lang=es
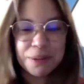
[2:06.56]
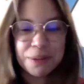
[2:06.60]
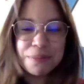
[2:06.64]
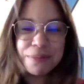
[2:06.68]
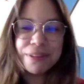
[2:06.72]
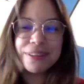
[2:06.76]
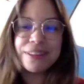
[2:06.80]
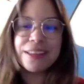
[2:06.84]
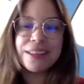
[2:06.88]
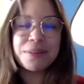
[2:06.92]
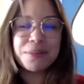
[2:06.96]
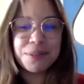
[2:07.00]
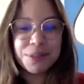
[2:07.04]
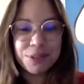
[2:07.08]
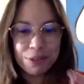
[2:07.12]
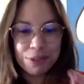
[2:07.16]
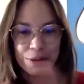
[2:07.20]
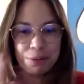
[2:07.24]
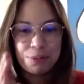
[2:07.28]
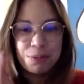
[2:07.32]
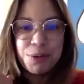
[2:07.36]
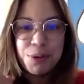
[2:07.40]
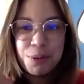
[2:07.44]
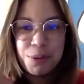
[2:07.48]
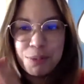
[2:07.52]
invitarme, estoy
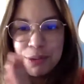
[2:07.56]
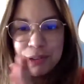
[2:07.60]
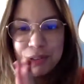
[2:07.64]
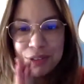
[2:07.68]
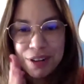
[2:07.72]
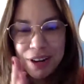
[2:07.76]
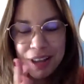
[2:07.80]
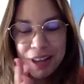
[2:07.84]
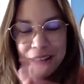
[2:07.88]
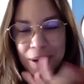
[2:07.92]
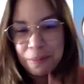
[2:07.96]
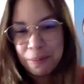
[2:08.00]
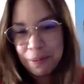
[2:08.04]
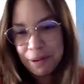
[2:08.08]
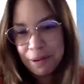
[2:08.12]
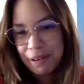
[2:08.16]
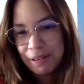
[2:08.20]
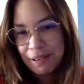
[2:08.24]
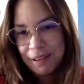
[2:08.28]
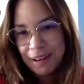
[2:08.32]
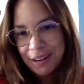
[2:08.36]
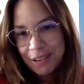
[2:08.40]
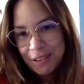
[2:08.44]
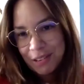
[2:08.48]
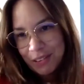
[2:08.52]
muy emocionada por
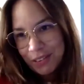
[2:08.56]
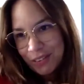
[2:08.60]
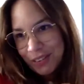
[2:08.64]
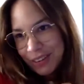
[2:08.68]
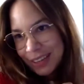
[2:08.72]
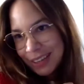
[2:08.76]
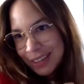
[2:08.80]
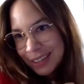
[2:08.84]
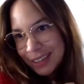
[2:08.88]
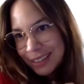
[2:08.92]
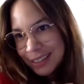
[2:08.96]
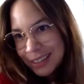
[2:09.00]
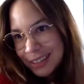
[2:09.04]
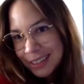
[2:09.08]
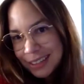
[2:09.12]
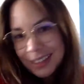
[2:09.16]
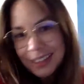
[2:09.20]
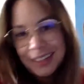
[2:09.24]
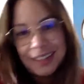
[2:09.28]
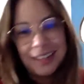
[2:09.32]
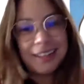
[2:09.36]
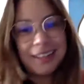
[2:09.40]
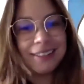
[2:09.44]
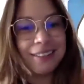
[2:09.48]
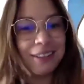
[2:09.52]
hablar hoy y
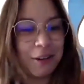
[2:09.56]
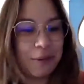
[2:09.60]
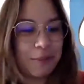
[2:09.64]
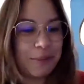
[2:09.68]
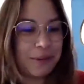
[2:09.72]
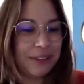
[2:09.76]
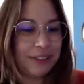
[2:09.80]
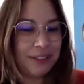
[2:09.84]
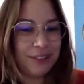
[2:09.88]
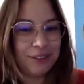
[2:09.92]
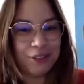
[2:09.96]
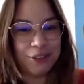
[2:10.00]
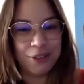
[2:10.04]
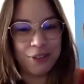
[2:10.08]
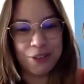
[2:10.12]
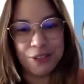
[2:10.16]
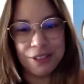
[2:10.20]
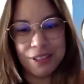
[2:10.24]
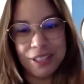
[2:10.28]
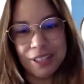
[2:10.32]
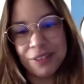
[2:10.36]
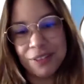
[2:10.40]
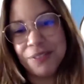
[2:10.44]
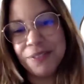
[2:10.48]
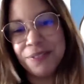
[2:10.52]
tener esta conversación
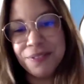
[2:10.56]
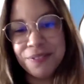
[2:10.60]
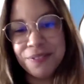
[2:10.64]
contigo.